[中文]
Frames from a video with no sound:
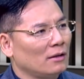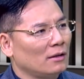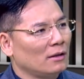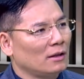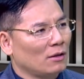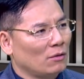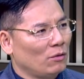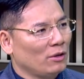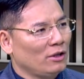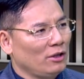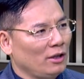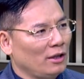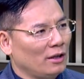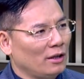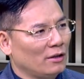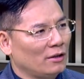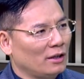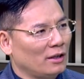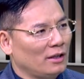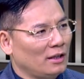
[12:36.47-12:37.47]
在过
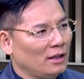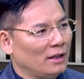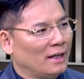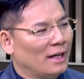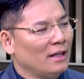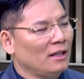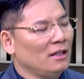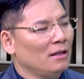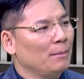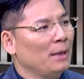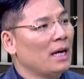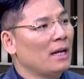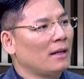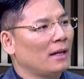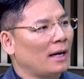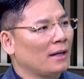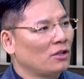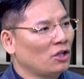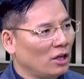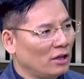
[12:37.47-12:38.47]
去这几年里面
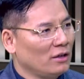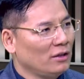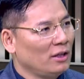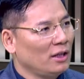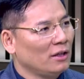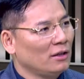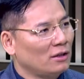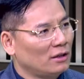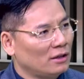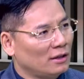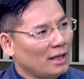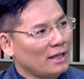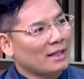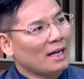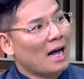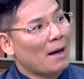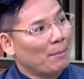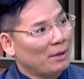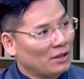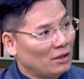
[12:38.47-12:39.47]
来，曾经在
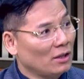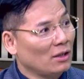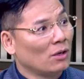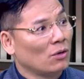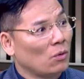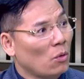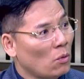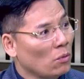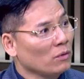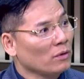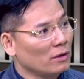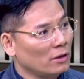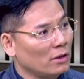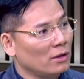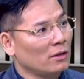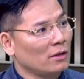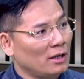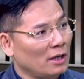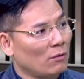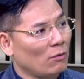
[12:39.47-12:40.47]
他们这个公
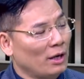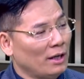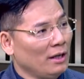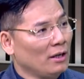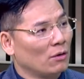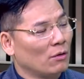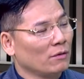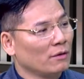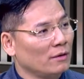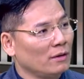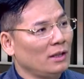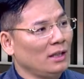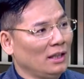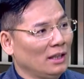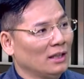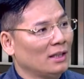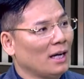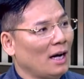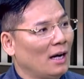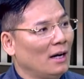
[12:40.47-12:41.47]
司的管理公司
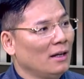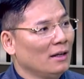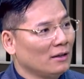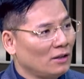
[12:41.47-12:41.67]
底下，